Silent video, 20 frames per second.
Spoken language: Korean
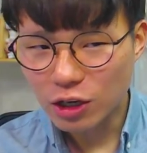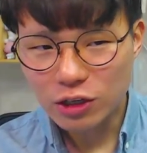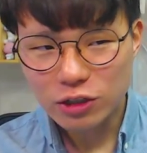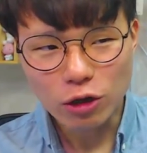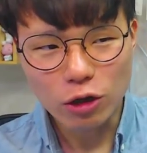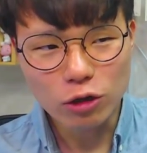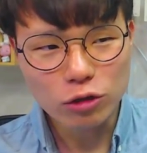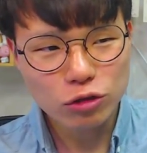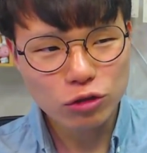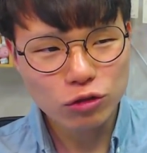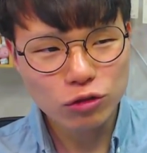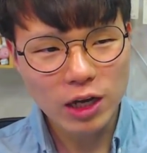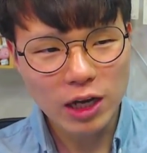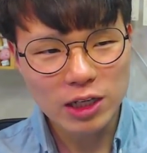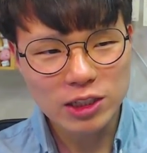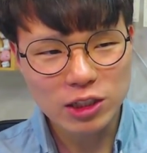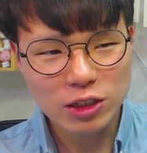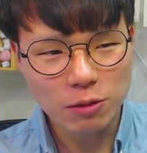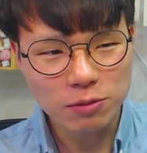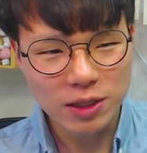
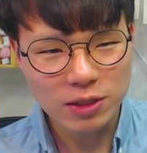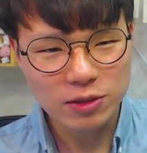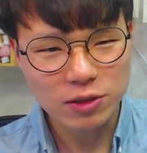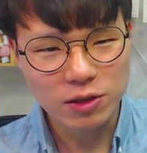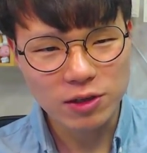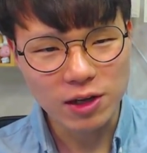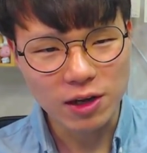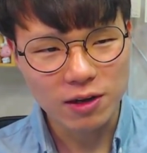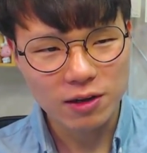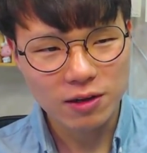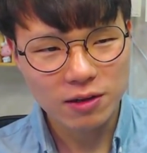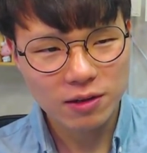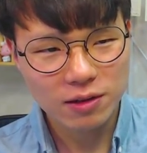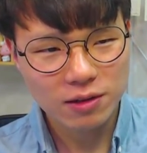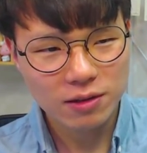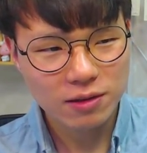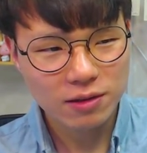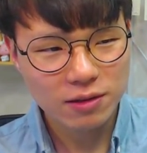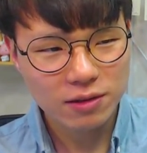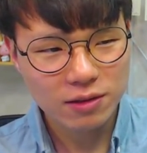12가지 협상 전략.
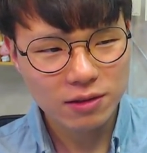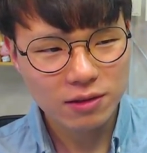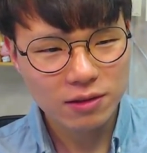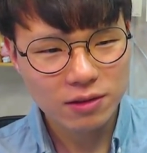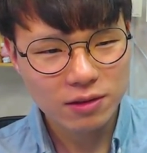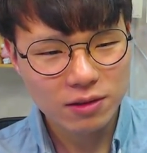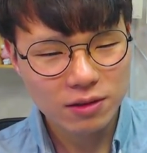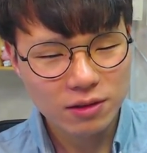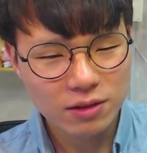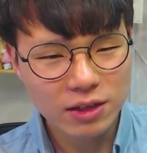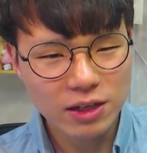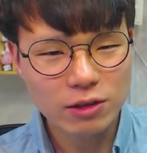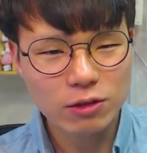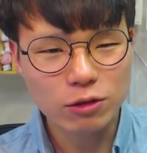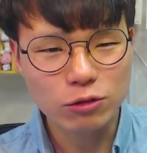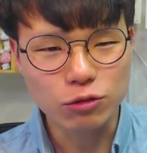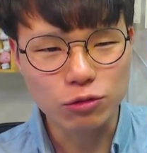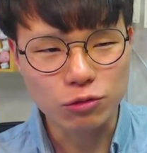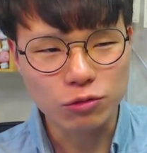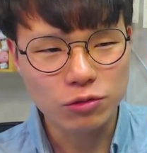1에서
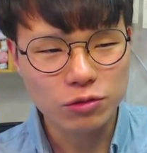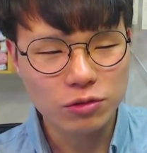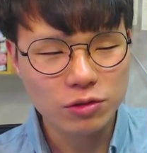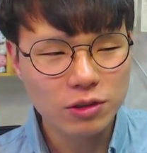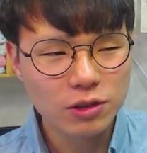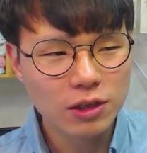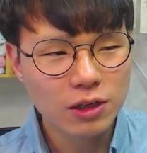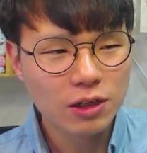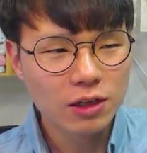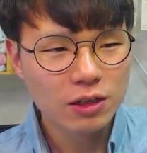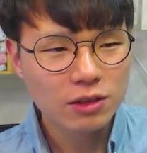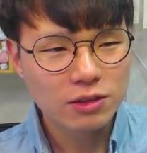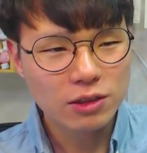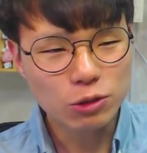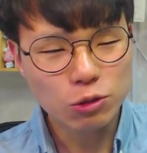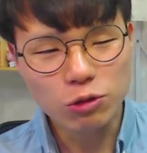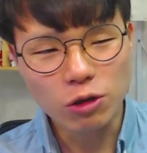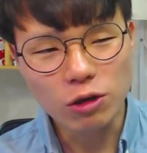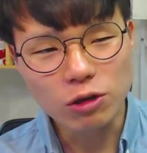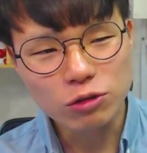6.
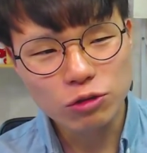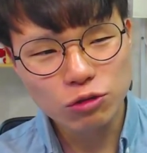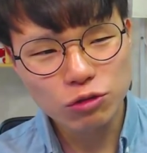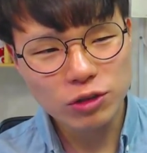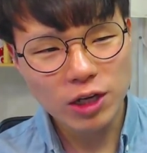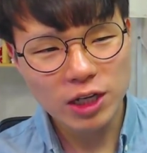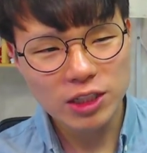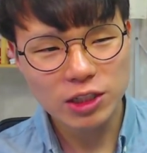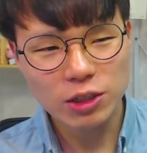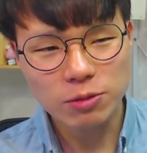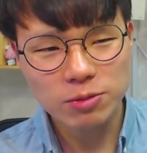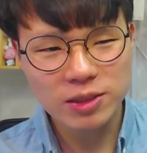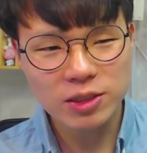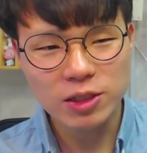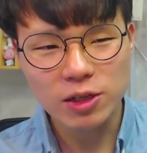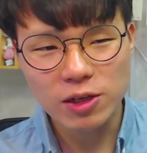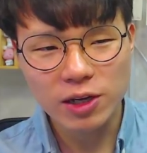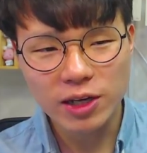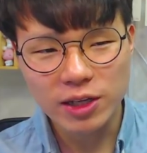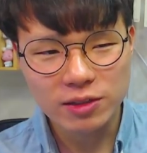총 12가지 협상
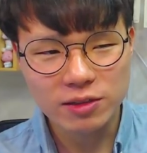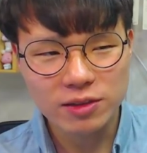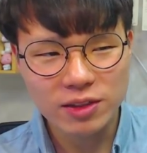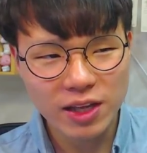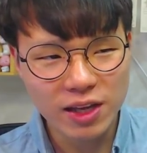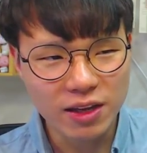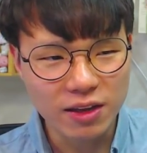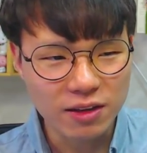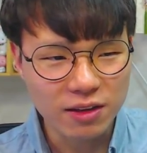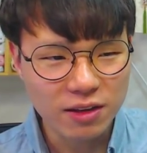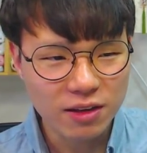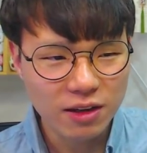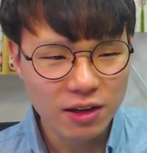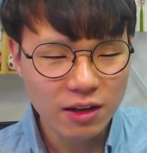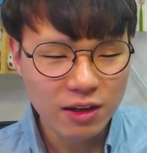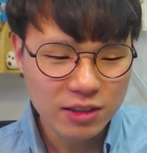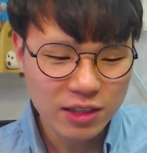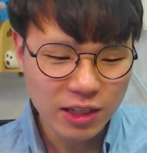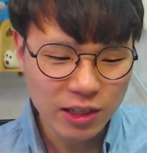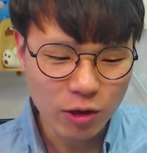전략이 있는데
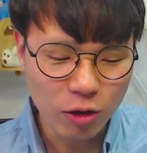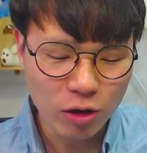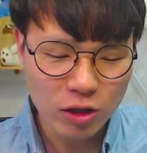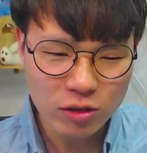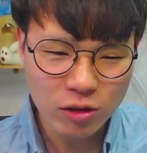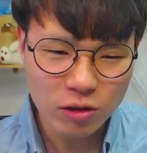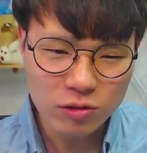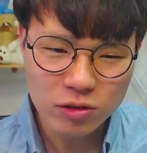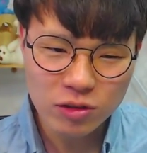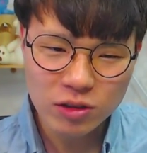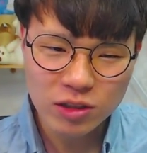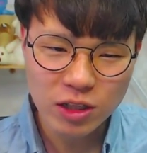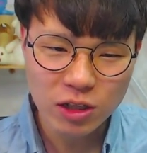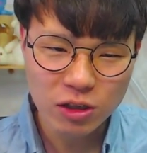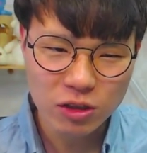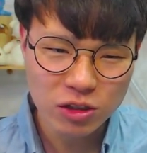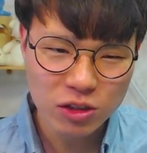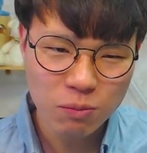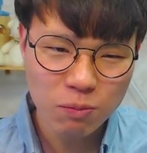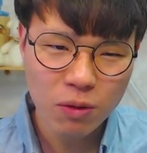자, 여기서는 이제
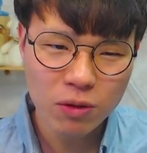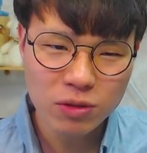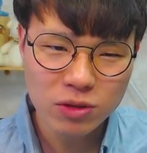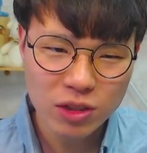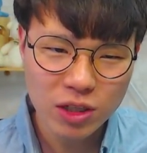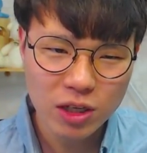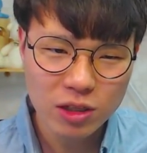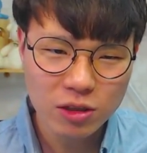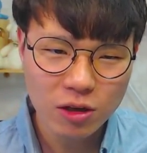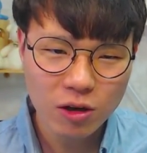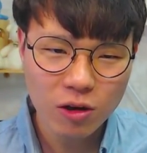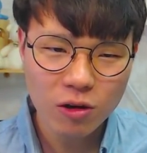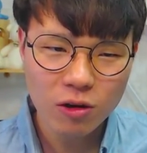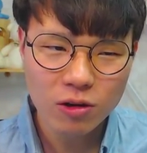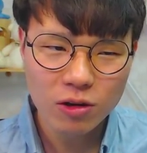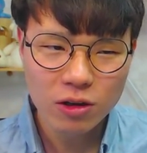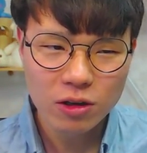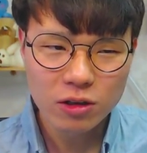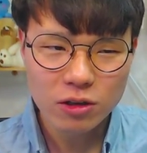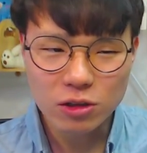첫 번째에서
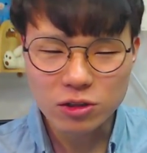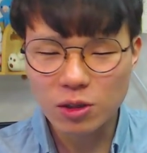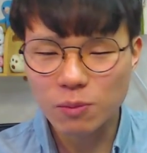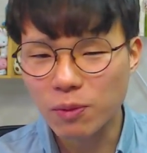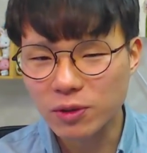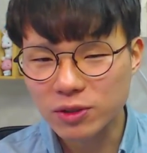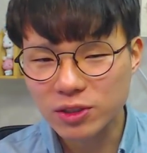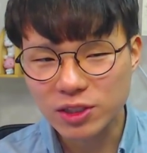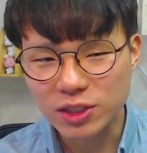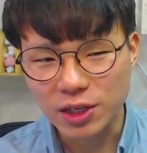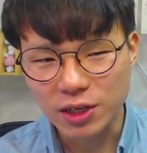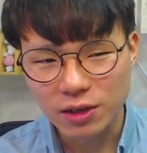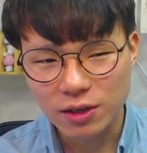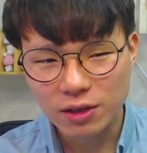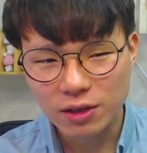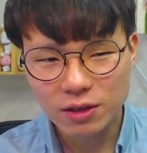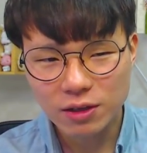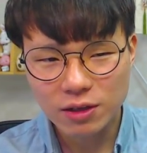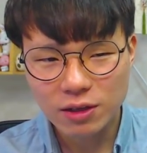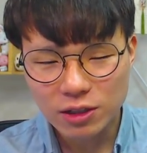여섯 번째
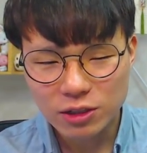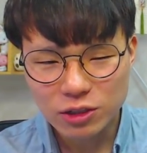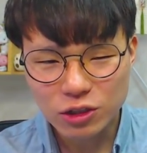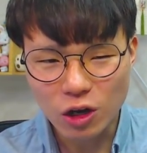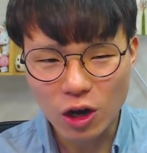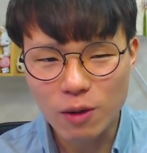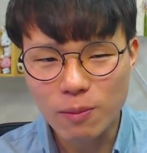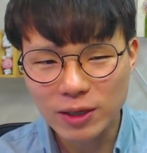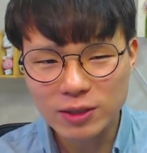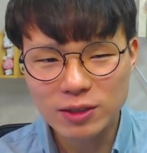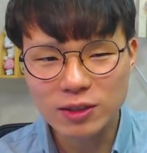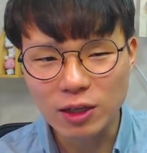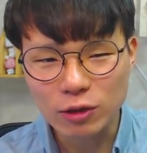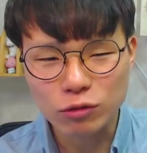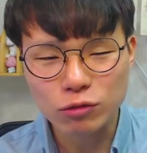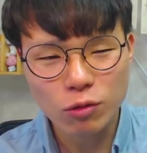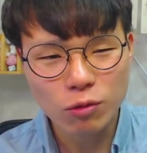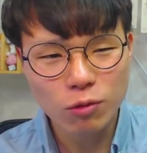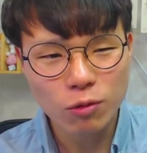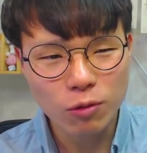절반을 다룰
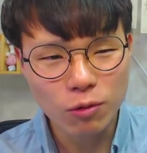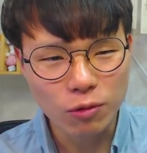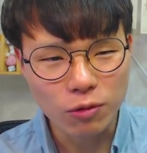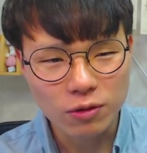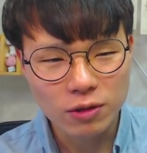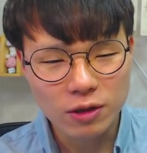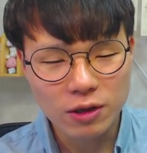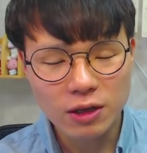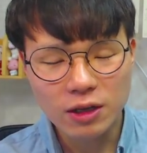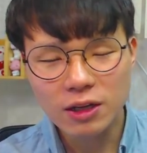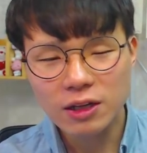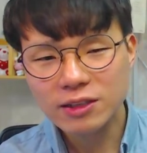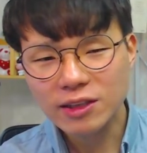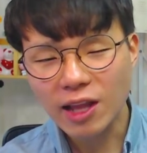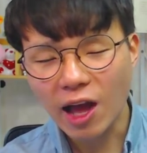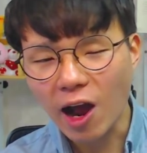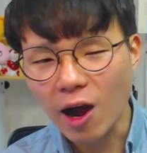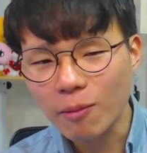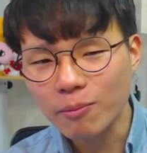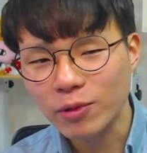거고
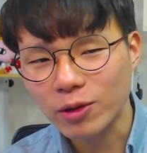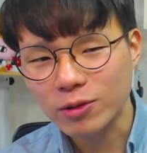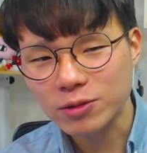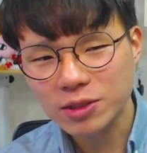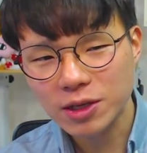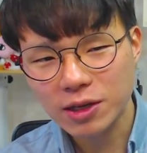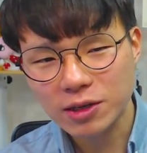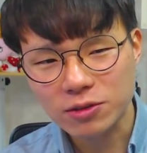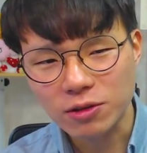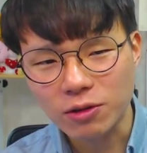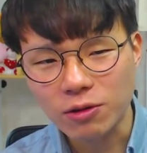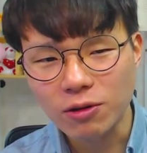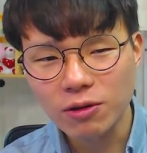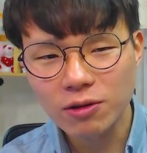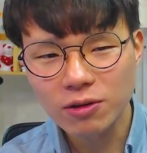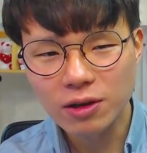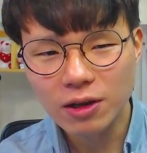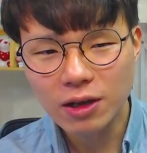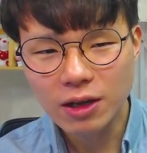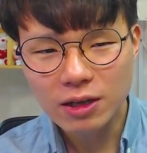다음
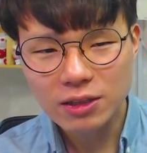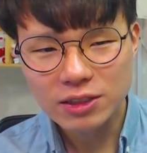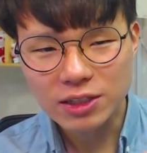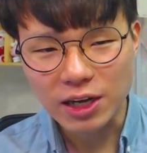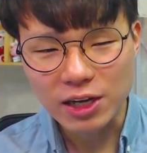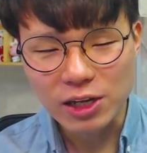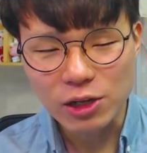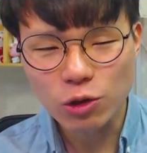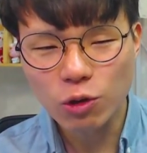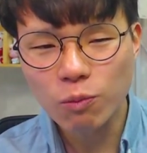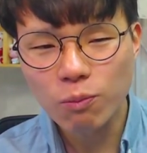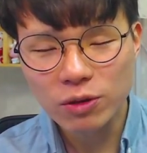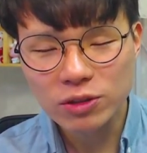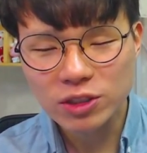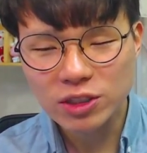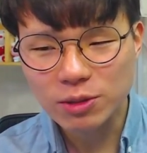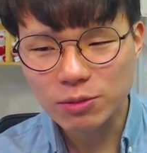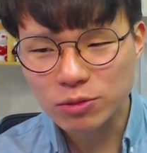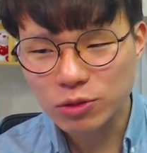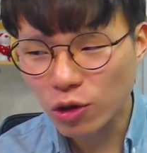영상에서 제가 일곱
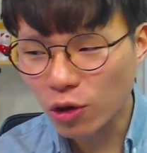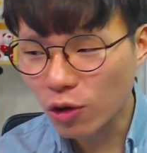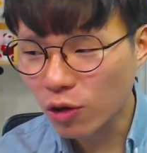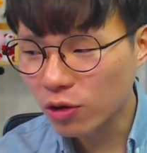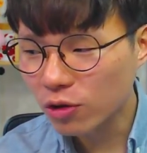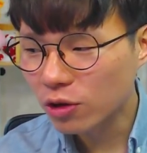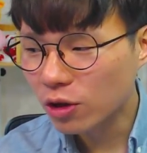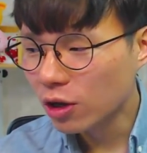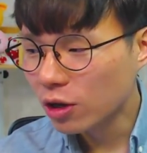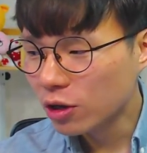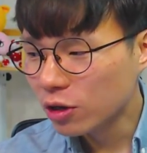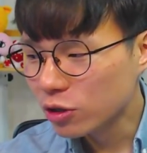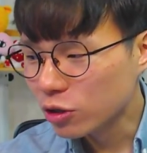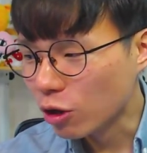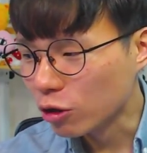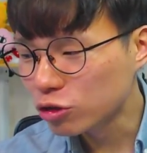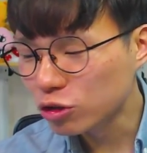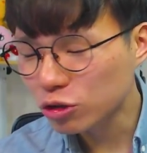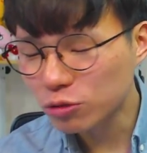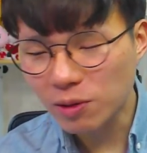번째부터
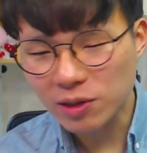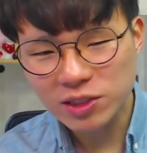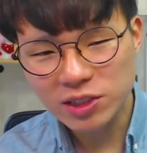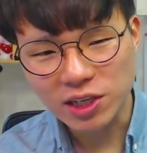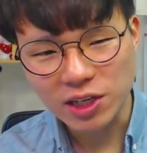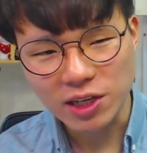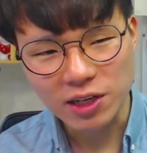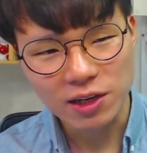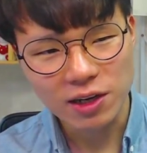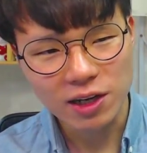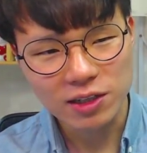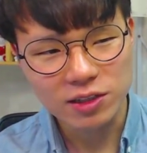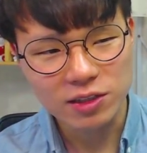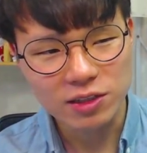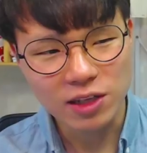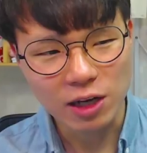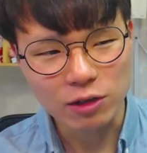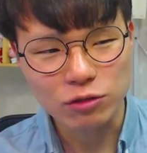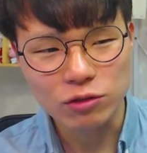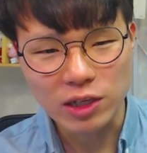열두 번째까지를
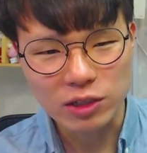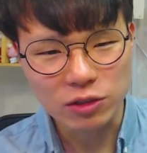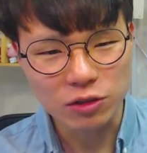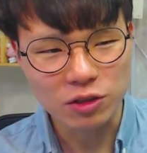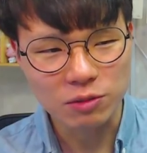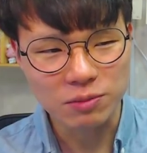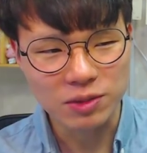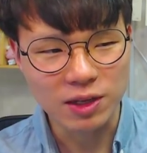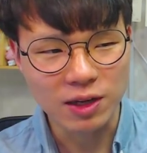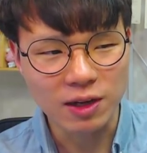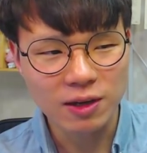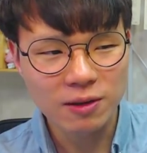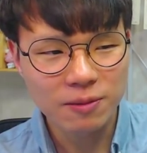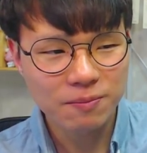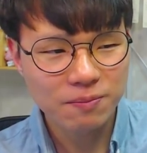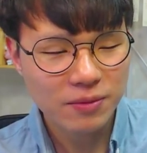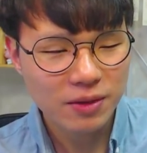다룰 예정입니다.